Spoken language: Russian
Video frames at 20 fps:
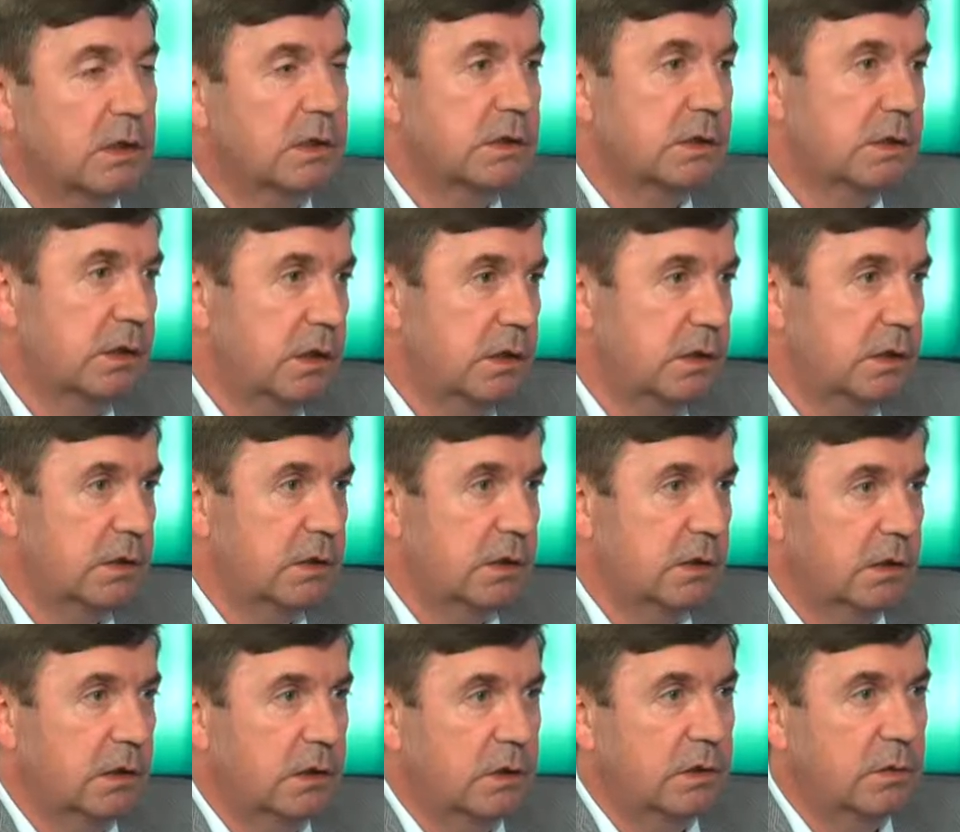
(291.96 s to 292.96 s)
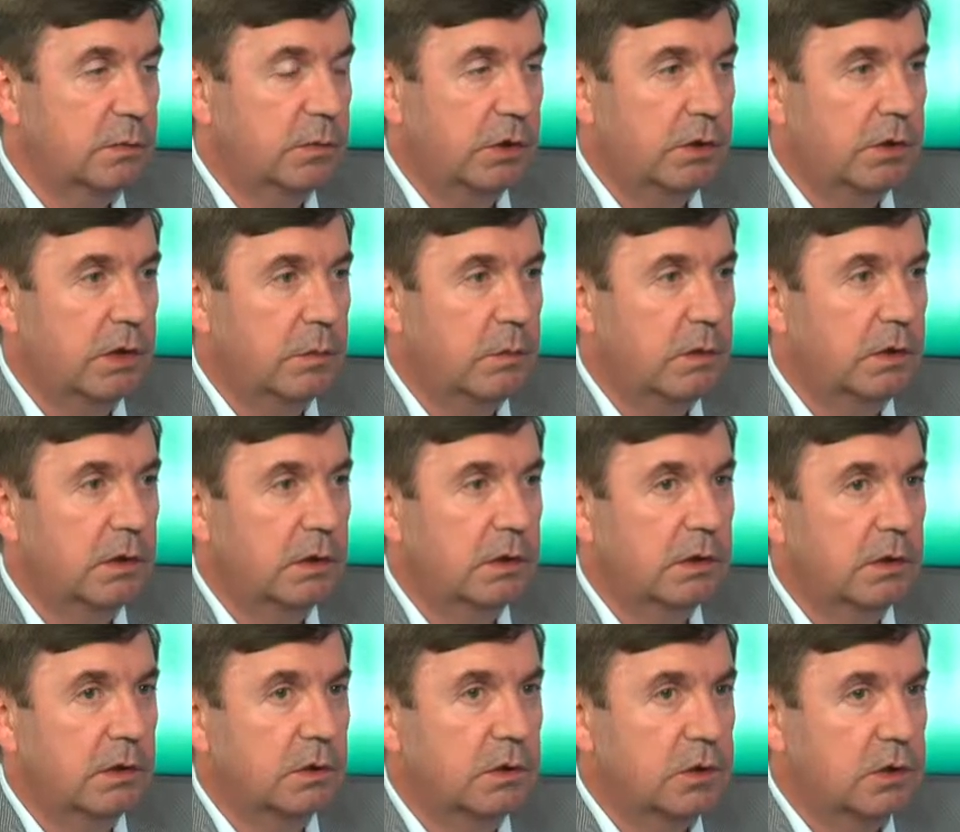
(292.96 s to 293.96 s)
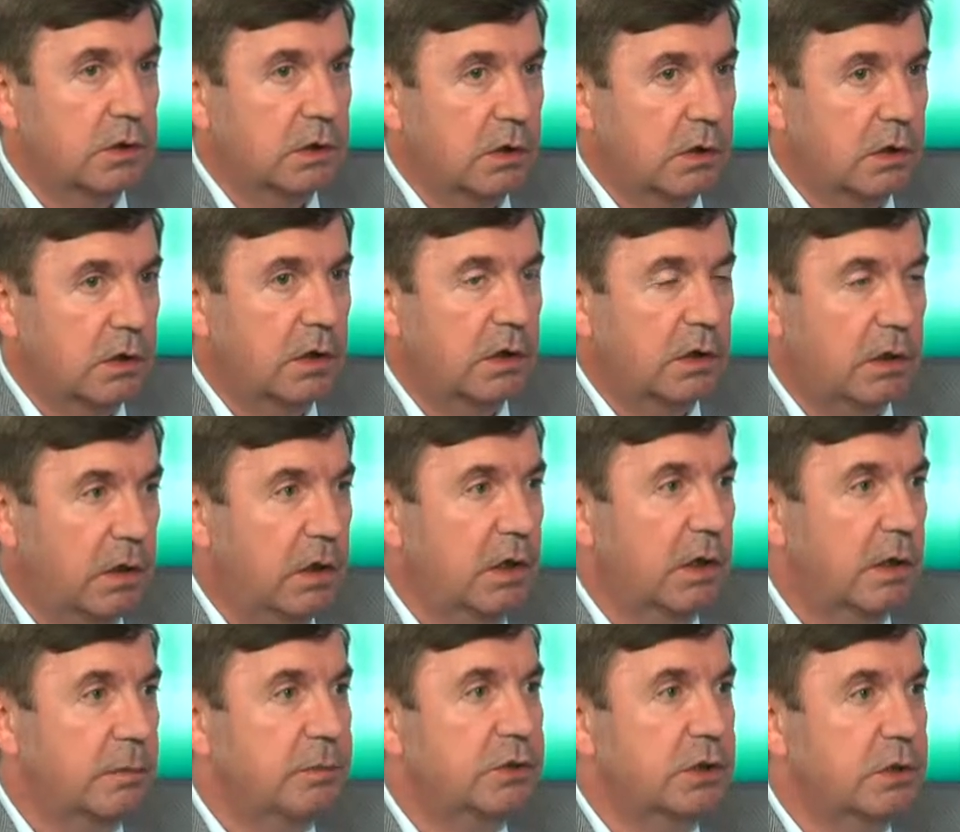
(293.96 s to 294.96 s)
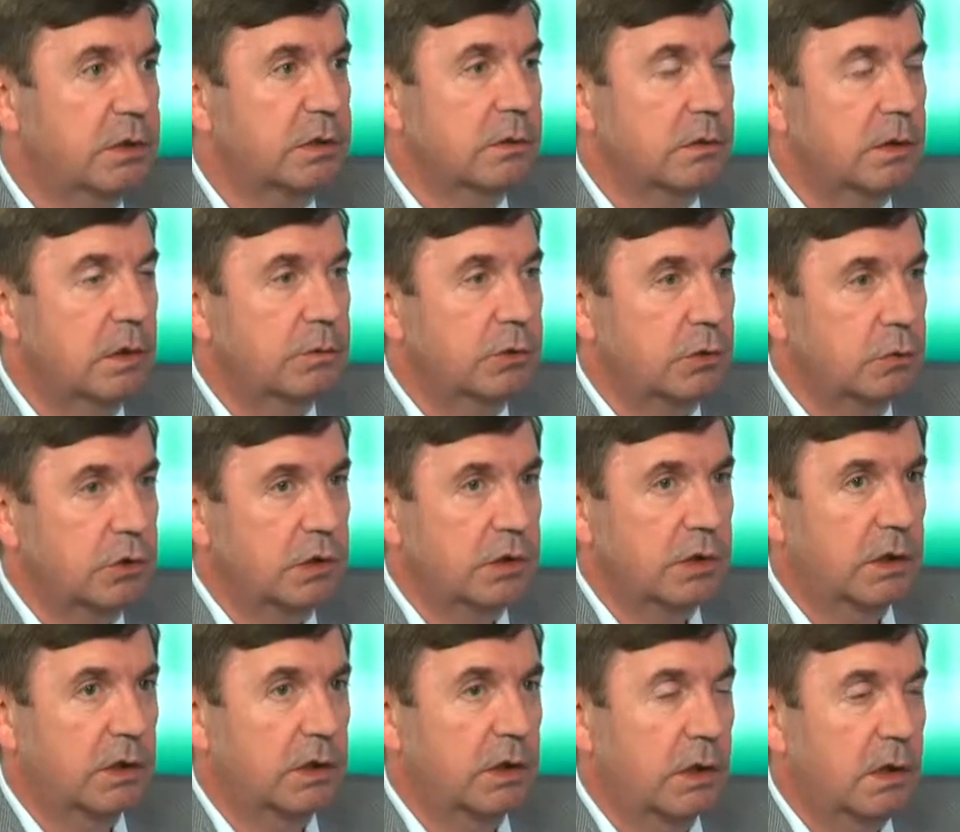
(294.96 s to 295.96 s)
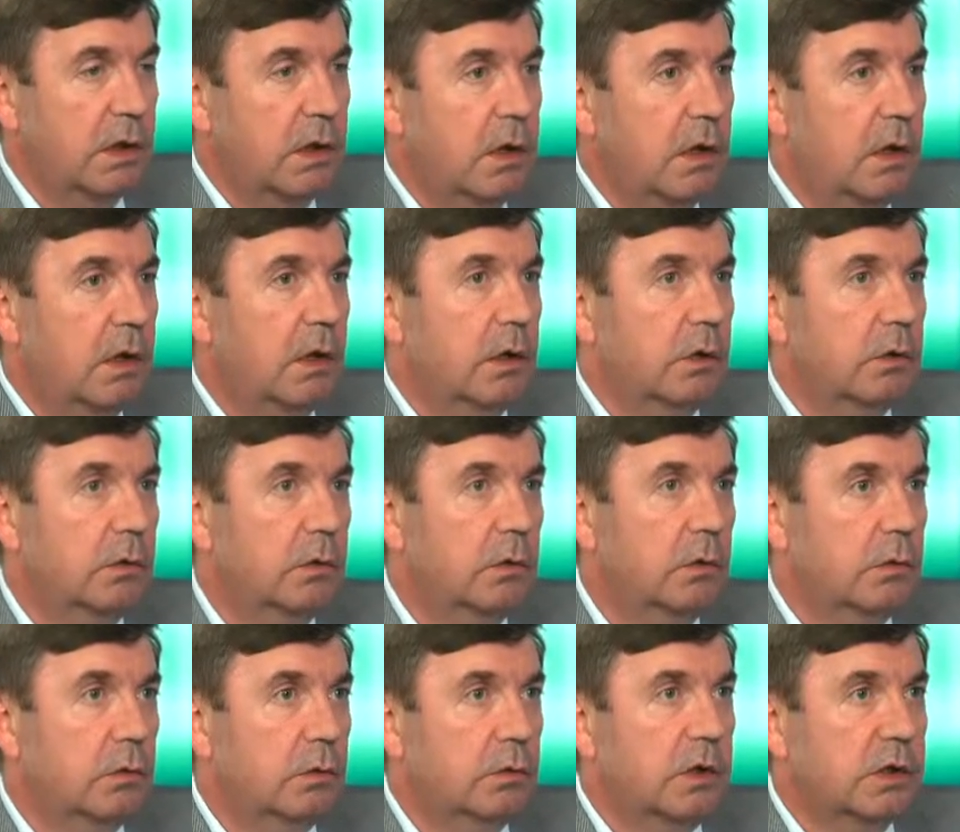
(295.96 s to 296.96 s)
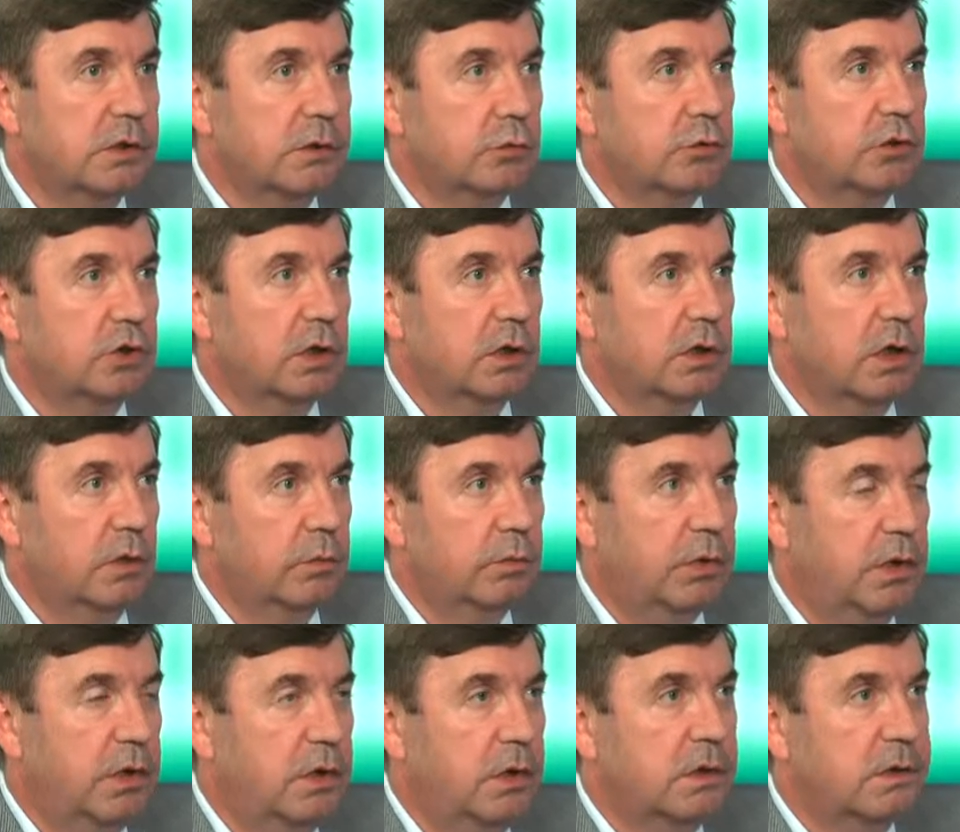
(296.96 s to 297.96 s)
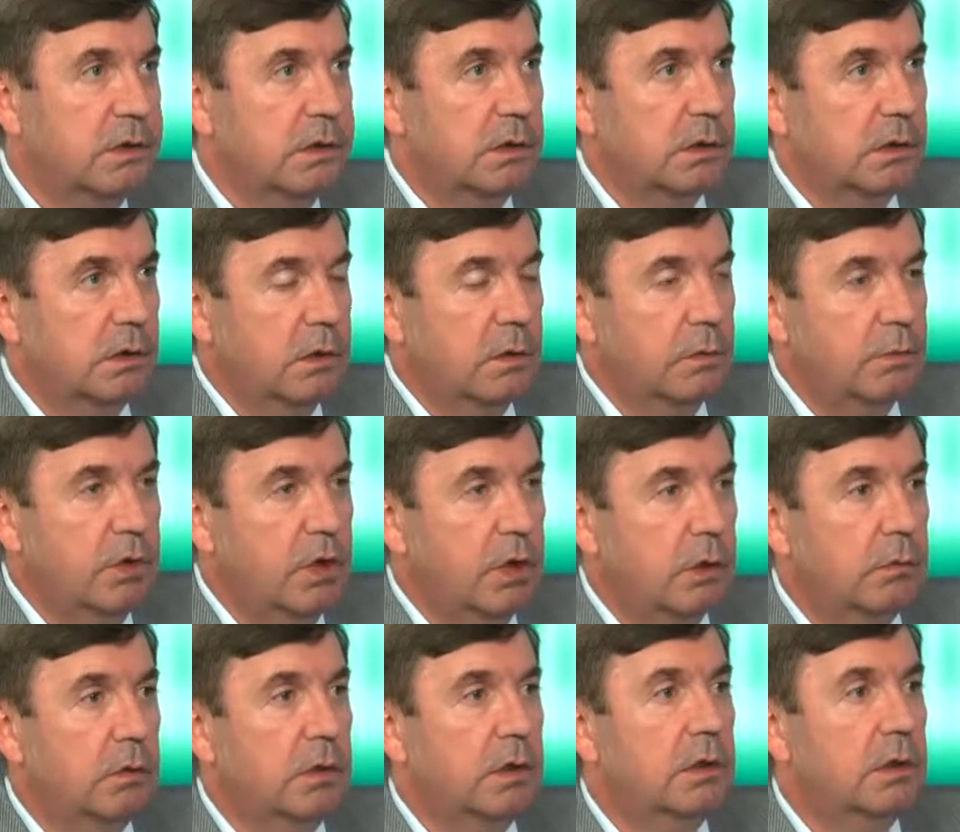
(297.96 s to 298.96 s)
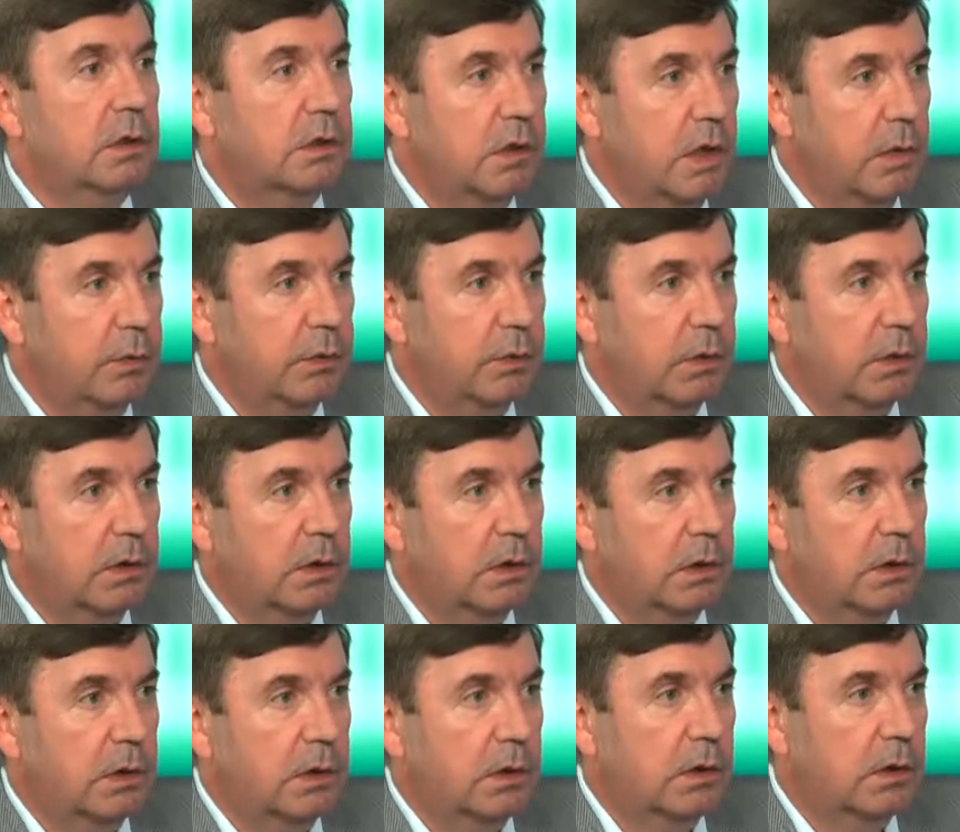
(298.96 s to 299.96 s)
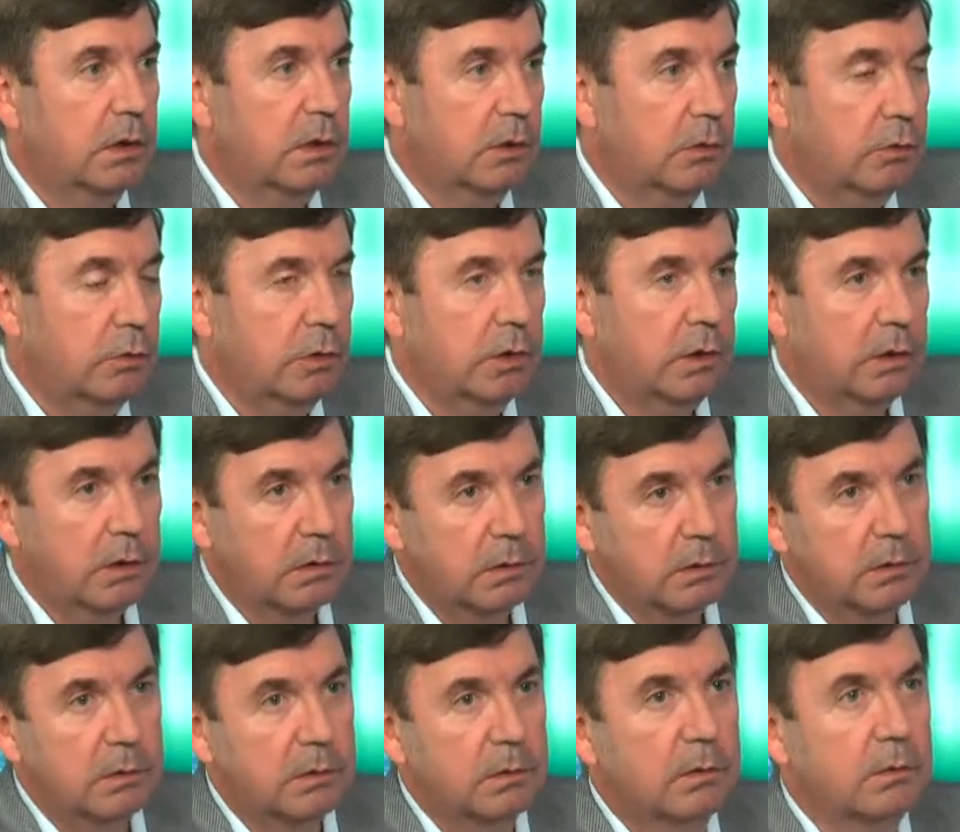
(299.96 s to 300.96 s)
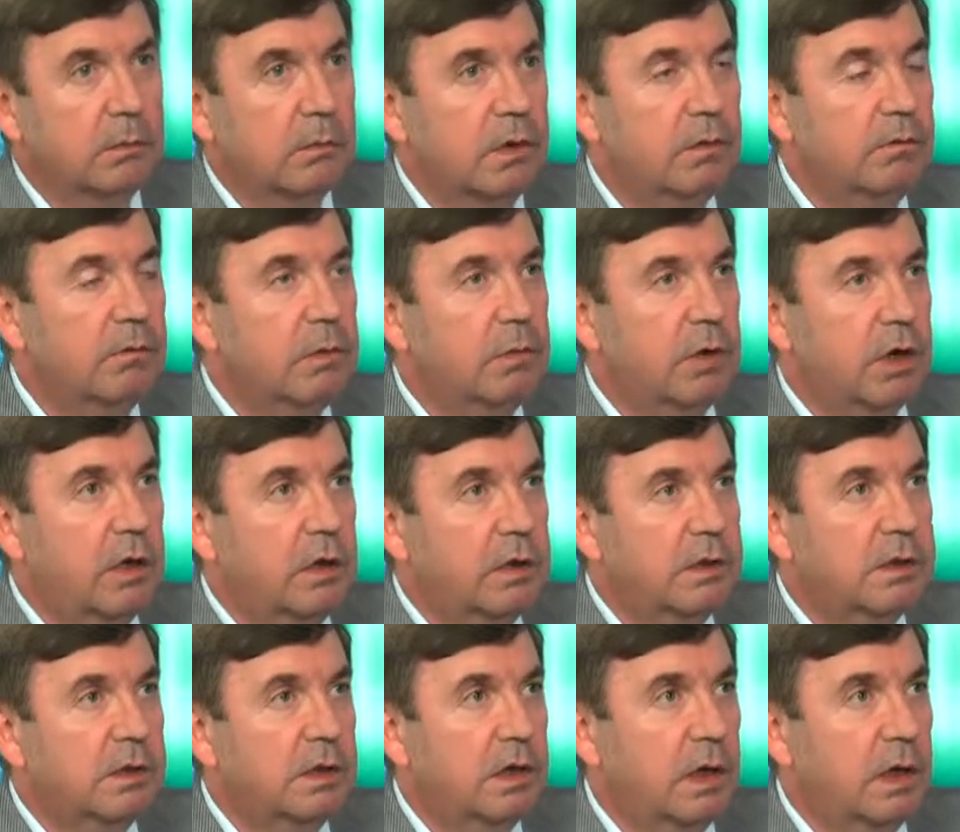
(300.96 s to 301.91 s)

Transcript: сайте департамента ТЭК ЖКХ для общественного обсуждения. Но у нас уже как бы есть первый этап, который мы выбрали те